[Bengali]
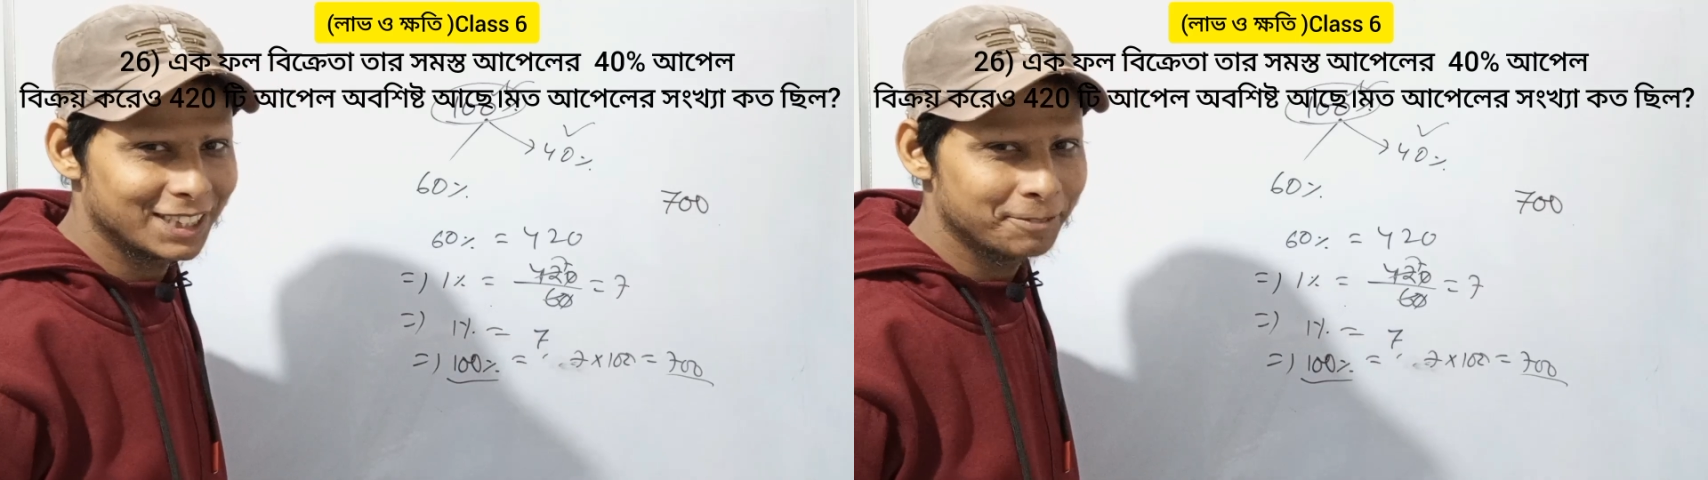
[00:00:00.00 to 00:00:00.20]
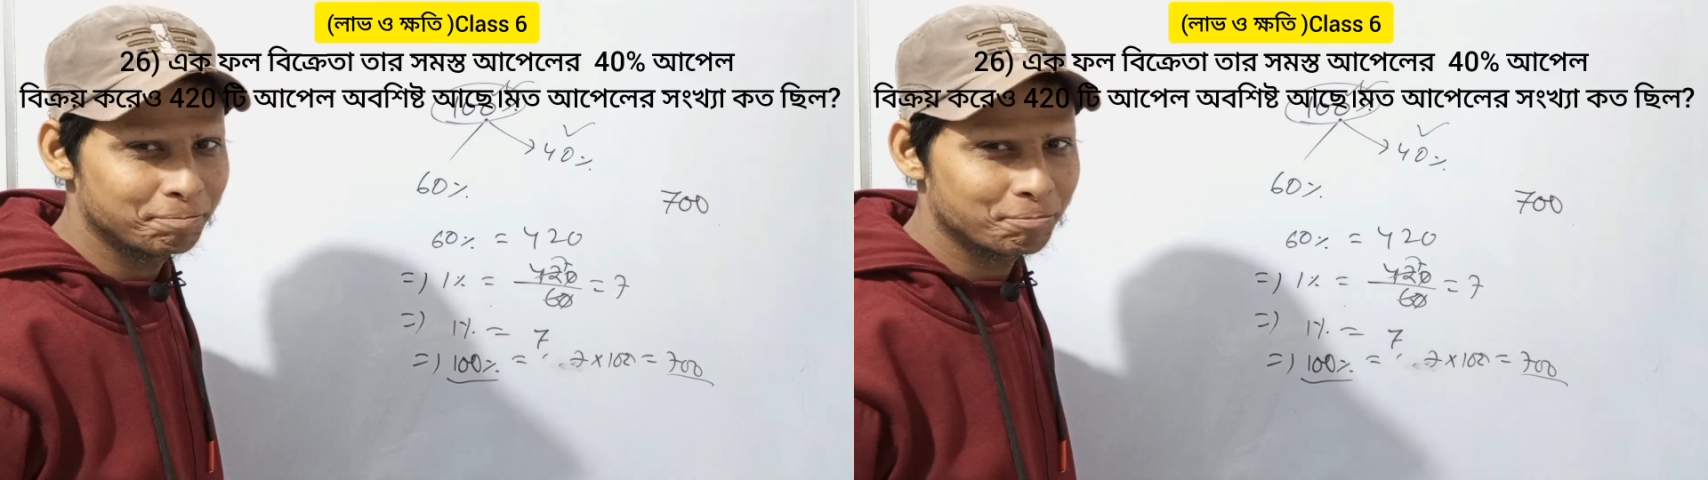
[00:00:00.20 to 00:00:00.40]

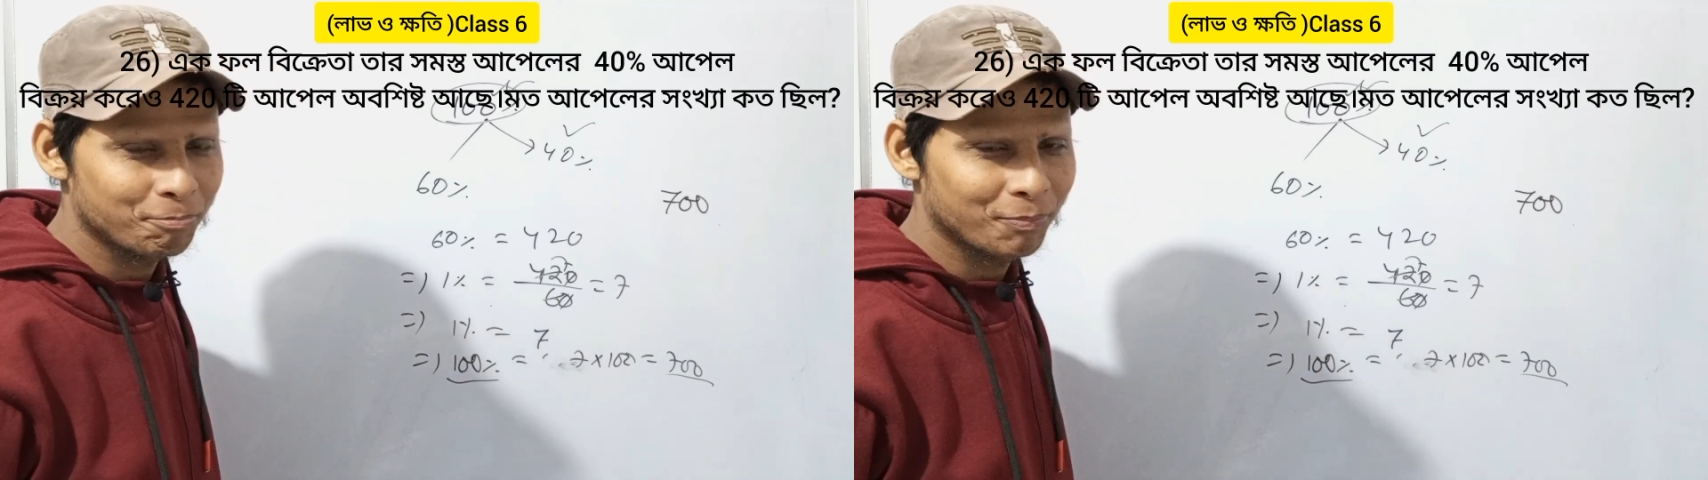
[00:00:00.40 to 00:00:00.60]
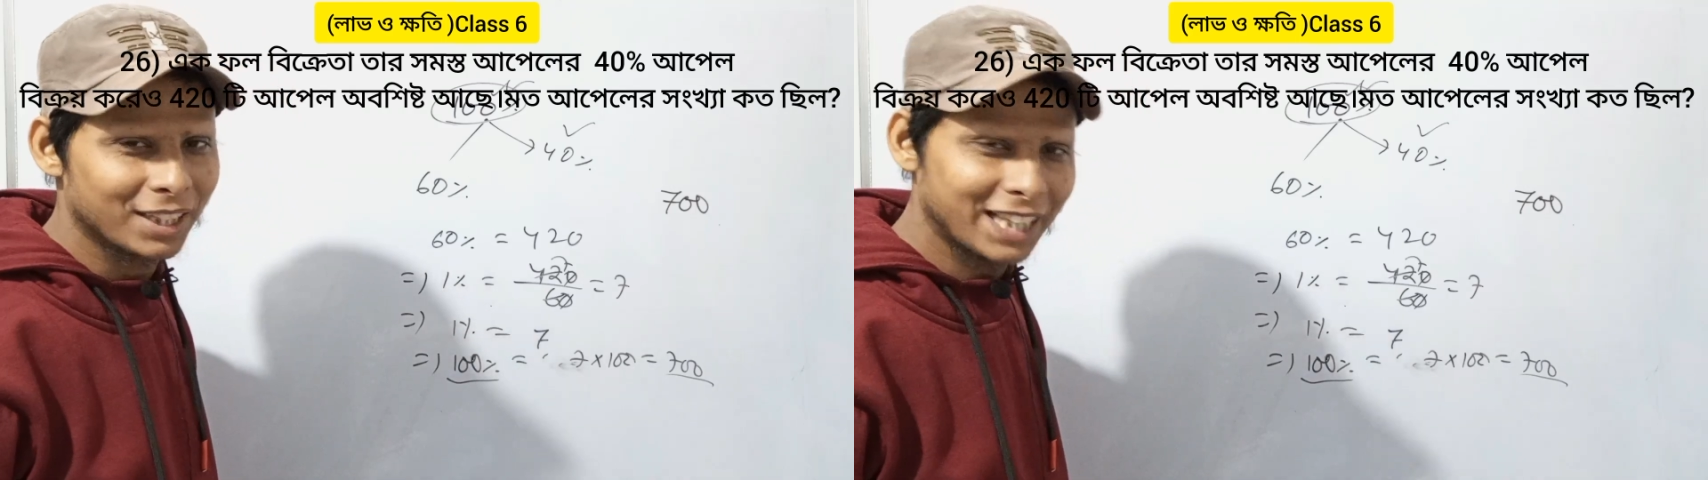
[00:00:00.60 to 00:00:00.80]
আছে
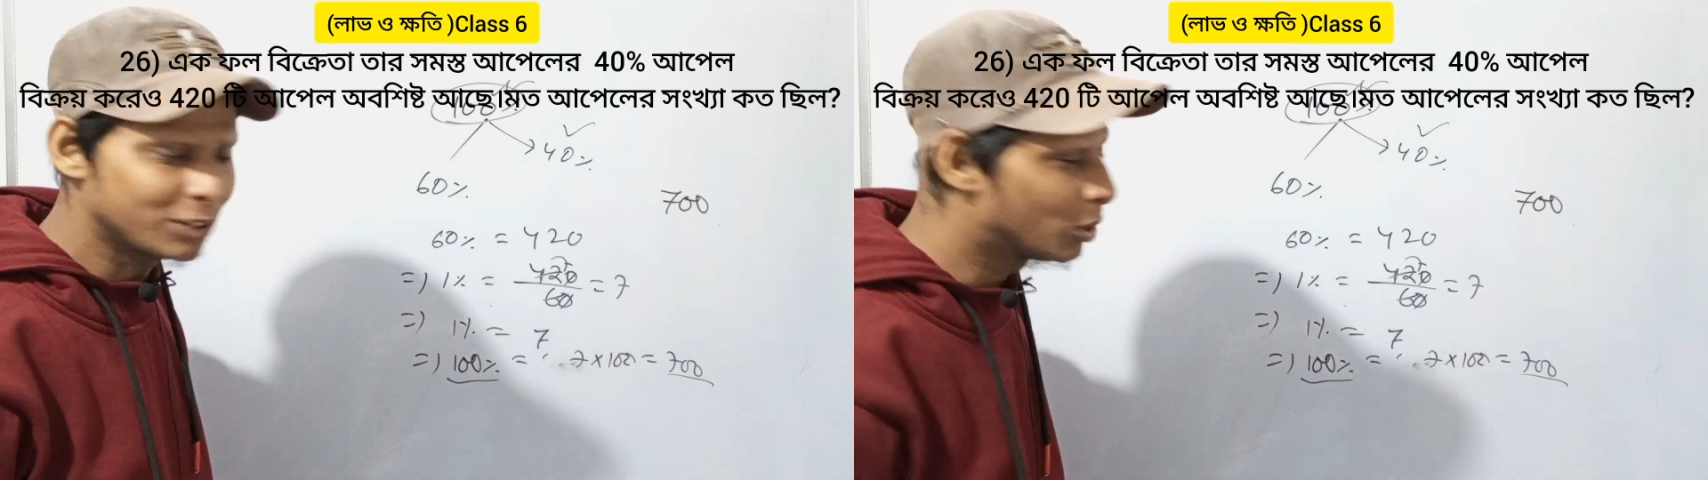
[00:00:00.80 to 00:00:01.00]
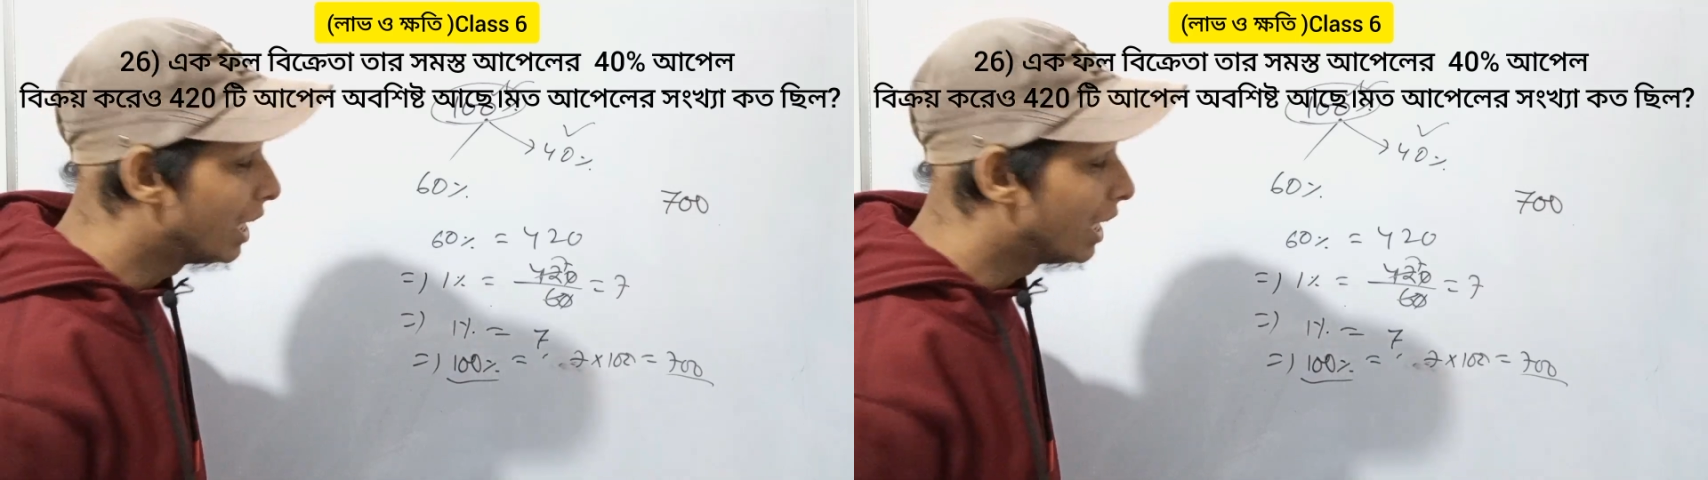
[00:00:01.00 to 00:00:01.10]
তাই তো